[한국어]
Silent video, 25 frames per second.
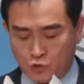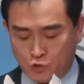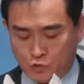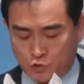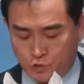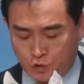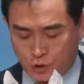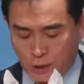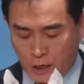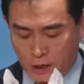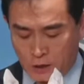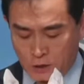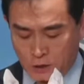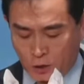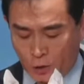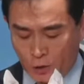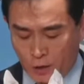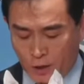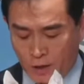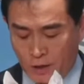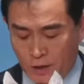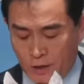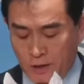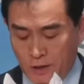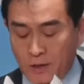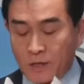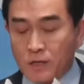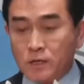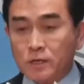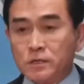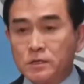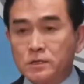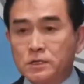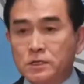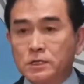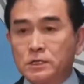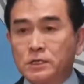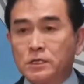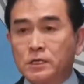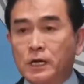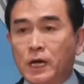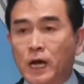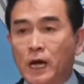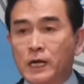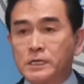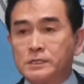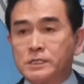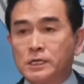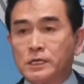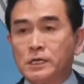수사를 통해
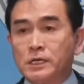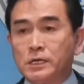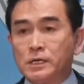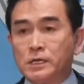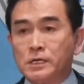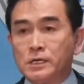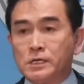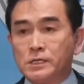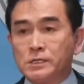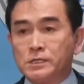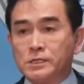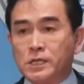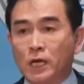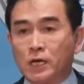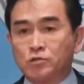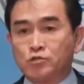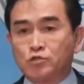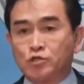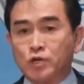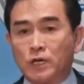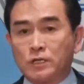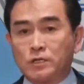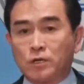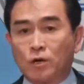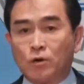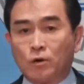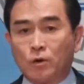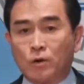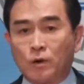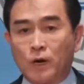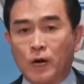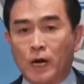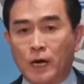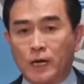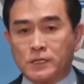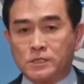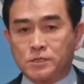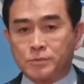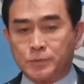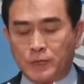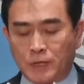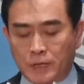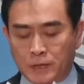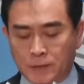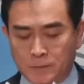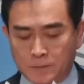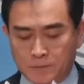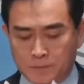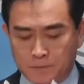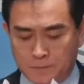끝까지 색출하도록
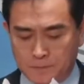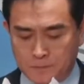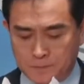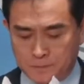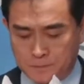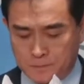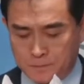하겠습니다.